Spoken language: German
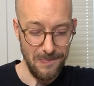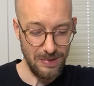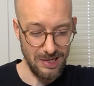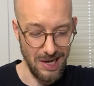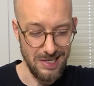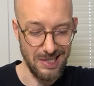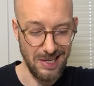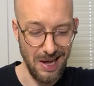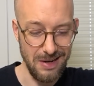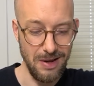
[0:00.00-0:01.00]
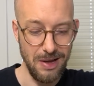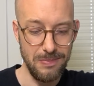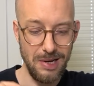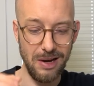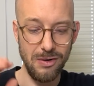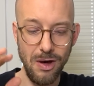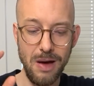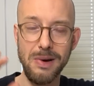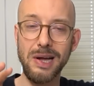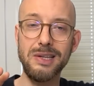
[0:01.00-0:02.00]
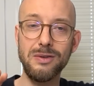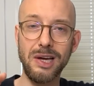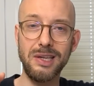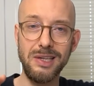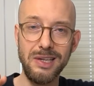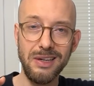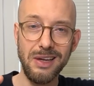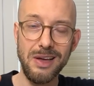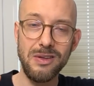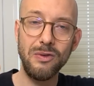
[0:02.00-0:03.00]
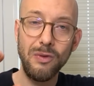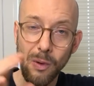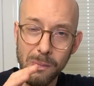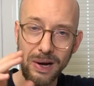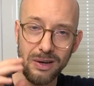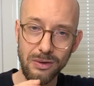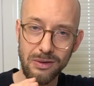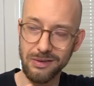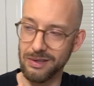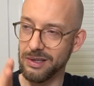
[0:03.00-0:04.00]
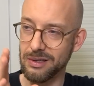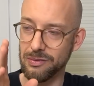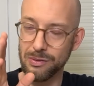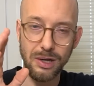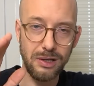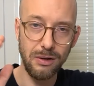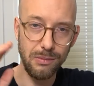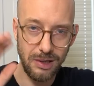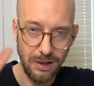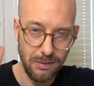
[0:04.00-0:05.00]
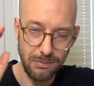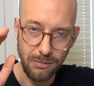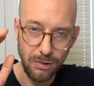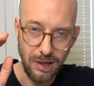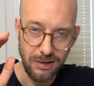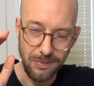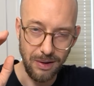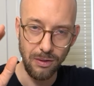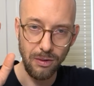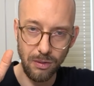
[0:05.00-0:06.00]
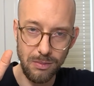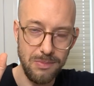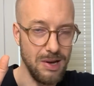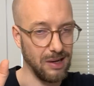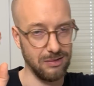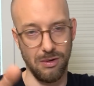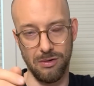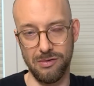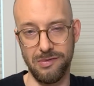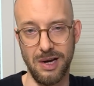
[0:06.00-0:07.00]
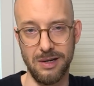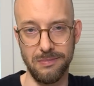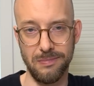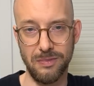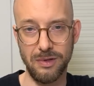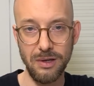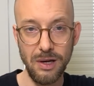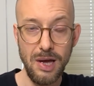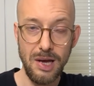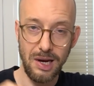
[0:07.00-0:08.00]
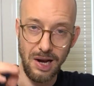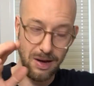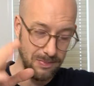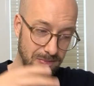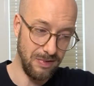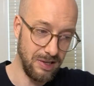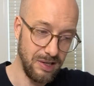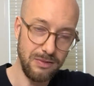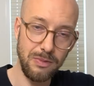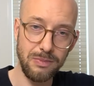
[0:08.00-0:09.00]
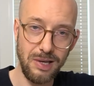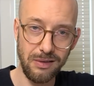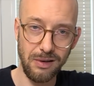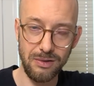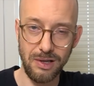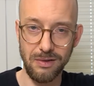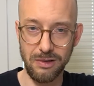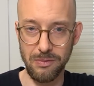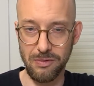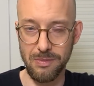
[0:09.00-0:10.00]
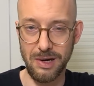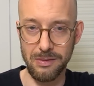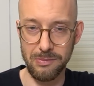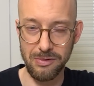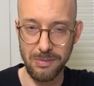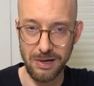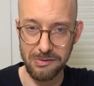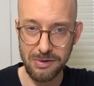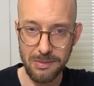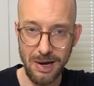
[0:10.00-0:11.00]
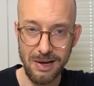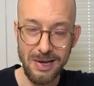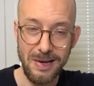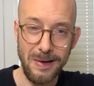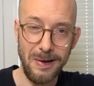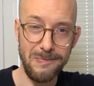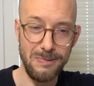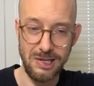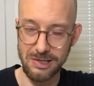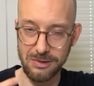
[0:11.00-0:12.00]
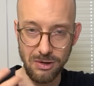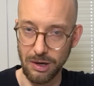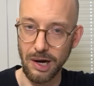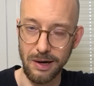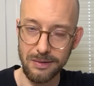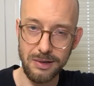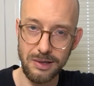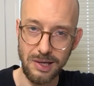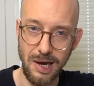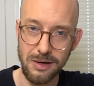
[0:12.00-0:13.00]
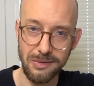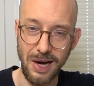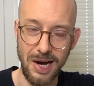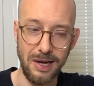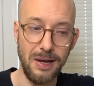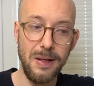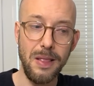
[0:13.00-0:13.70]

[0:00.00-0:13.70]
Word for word: Das heißt, ich kann mit erneuerbaren Energien super günstig auf 100 Kilometer unter 2 Euro mit einem Elektroauto fahren. Ne? Klar, wenn ich jetzt mit dem Tesla unterwegs bin für meine, für meine Firma, ähm, ist das teurer, äh, keine Frage.